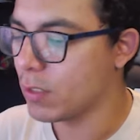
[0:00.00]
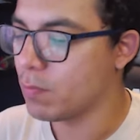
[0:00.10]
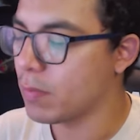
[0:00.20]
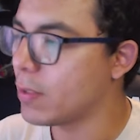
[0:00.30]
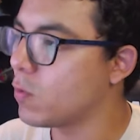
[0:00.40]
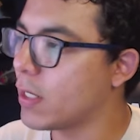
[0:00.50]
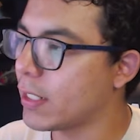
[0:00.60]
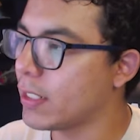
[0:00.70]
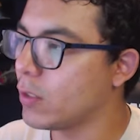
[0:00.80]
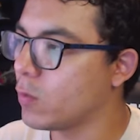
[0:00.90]
En primer
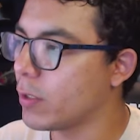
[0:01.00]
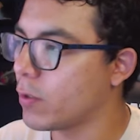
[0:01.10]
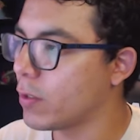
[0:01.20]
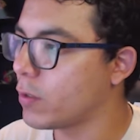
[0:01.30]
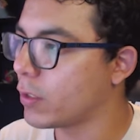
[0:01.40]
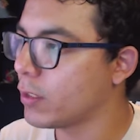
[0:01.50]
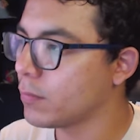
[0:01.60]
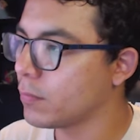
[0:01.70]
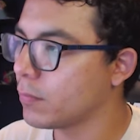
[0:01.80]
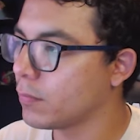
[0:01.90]
lugar, el número de
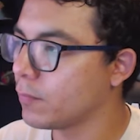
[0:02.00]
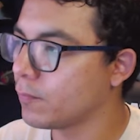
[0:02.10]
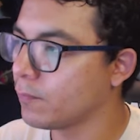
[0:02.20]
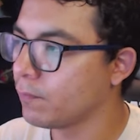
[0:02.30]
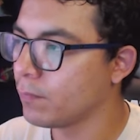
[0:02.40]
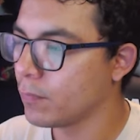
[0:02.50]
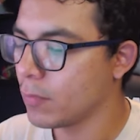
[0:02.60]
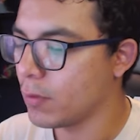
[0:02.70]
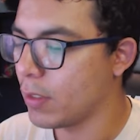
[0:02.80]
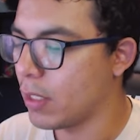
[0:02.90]
orden,
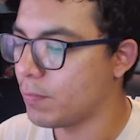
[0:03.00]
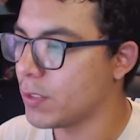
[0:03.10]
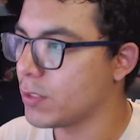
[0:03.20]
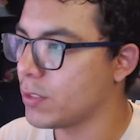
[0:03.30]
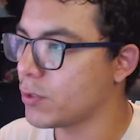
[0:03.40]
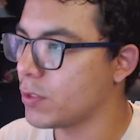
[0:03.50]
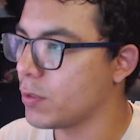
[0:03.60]
apellidos y